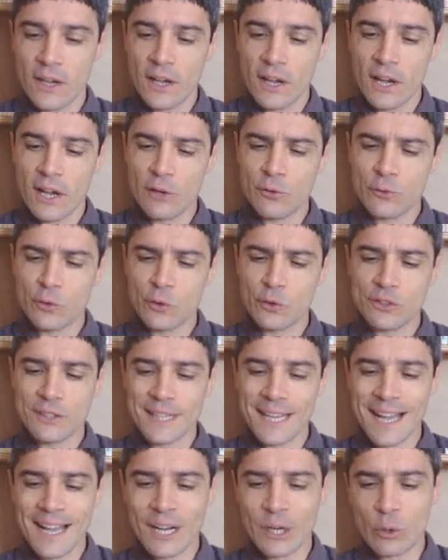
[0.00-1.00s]
Elle
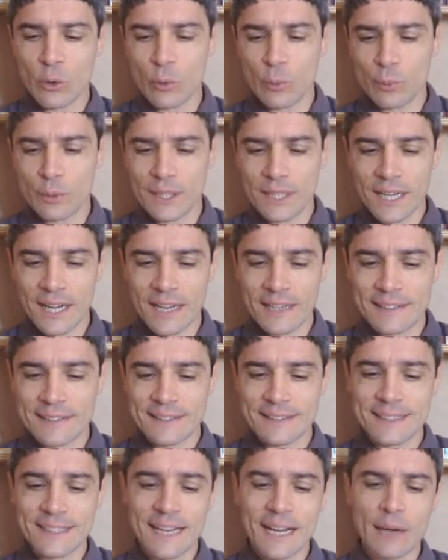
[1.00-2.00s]
faisait accomplir
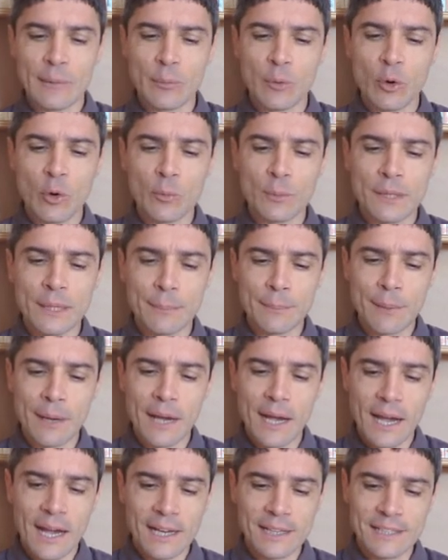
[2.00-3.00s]
ainsi un premier
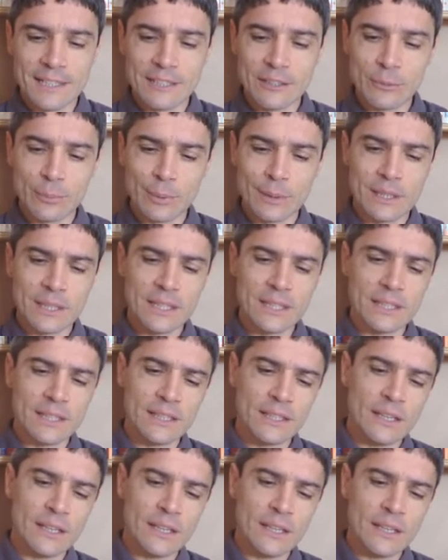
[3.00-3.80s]
pas à l'esprit